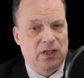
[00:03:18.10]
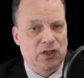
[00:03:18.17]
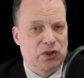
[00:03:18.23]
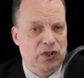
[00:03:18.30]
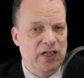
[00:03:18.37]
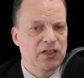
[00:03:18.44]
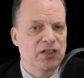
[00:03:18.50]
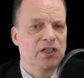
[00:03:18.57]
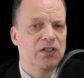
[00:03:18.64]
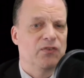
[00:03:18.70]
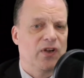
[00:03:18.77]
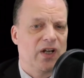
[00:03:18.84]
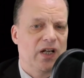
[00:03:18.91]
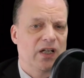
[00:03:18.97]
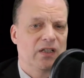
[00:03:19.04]
Es stellt sich die
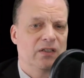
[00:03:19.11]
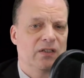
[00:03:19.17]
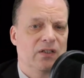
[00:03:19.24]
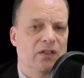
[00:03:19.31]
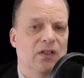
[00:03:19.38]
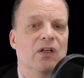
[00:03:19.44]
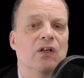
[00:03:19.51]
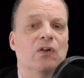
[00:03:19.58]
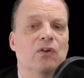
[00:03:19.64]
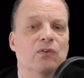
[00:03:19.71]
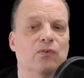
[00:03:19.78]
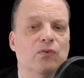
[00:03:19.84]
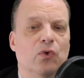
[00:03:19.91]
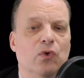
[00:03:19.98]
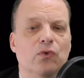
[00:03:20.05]
Frage,
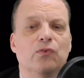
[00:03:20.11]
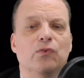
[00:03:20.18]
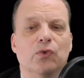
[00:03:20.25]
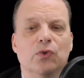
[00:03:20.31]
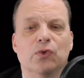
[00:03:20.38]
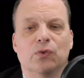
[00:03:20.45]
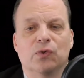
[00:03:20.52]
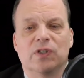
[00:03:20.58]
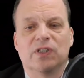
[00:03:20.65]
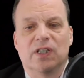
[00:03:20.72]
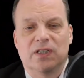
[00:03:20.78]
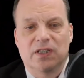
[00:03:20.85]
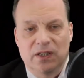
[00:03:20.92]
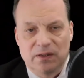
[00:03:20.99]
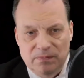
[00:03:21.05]
wo führt uns
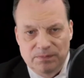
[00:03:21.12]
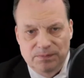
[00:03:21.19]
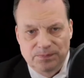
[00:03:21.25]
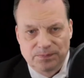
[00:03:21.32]
das hin?